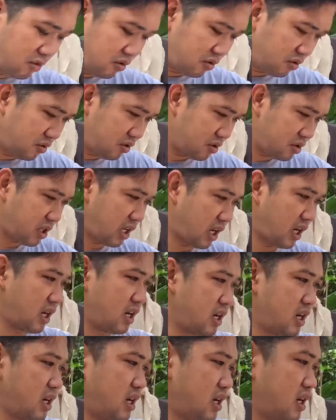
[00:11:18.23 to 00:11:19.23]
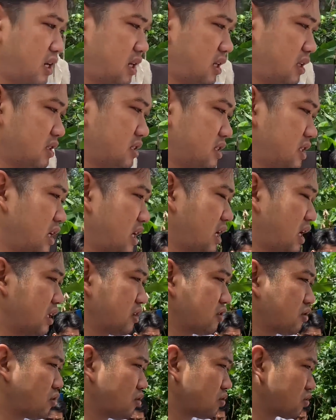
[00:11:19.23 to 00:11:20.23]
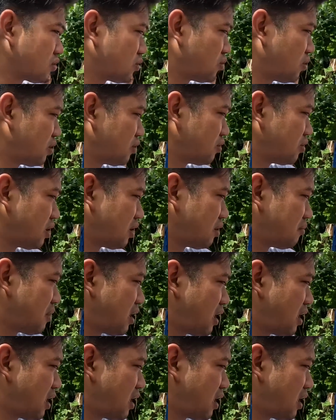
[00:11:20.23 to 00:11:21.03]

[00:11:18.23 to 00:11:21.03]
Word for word: nyo siya sinagan turo-turo ano ng